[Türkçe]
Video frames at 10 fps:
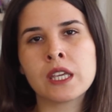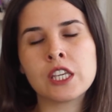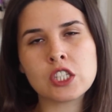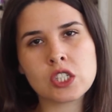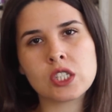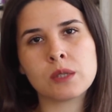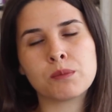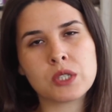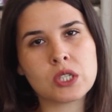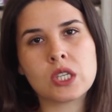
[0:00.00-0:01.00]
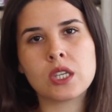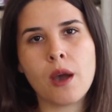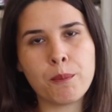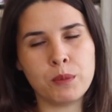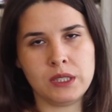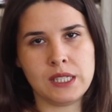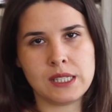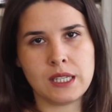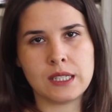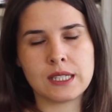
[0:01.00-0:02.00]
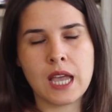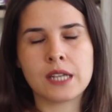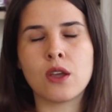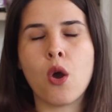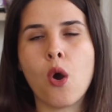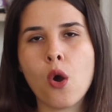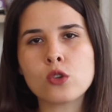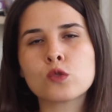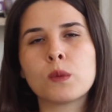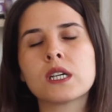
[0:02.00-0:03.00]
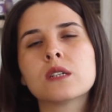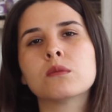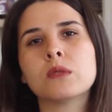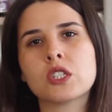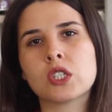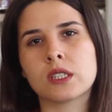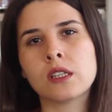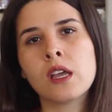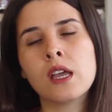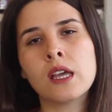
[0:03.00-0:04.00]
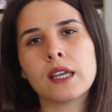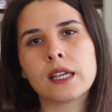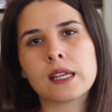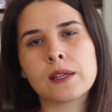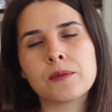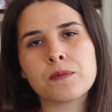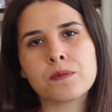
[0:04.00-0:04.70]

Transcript: hiç bir şey yapmadıysanız yani öz bakım için e,